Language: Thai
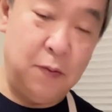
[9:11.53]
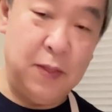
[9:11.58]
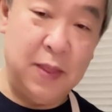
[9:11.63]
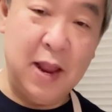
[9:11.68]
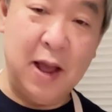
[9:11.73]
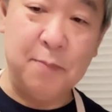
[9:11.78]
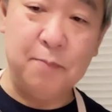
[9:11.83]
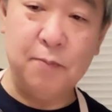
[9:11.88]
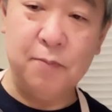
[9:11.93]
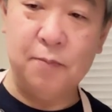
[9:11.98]

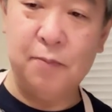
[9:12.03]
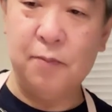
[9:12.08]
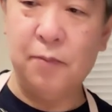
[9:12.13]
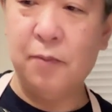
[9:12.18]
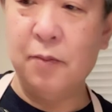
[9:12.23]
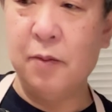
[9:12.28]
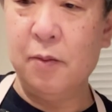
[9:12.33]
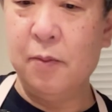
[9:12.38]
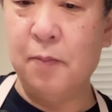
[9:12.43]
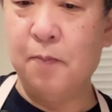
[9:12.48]
น้ำ
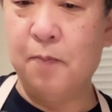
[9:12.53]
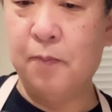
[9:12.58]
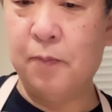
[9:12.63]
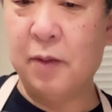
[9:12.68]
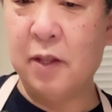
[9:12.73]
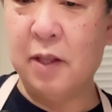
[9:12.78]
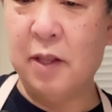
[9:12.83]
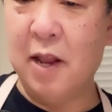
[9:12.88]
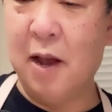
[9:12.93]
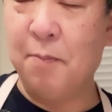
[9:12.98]

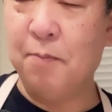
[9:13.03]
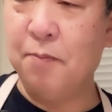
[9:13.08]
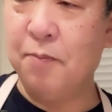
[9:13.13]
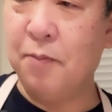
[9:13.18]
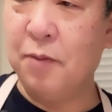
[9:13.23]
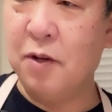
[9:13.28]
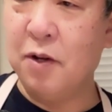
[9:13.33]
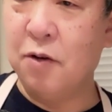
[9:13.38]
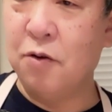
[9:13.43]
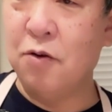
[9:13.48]

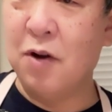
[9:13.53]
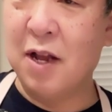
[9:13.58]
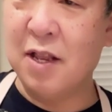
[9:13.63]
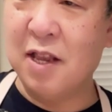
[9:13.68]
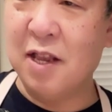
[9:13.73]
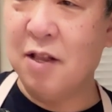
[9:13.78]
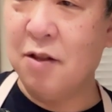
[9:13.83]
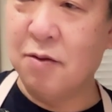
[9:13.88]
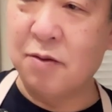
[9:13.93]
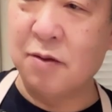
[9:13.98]
น้ำรวย
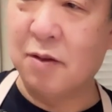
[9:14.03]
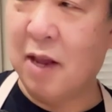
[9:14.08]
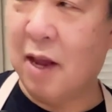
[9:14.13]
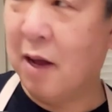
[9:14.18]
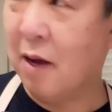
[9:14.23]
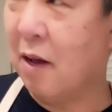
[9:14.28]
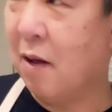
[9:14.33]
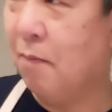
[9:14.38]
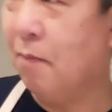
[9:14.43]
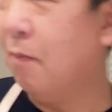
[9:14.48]
นิดนึงนะ
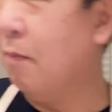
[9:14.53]
กับ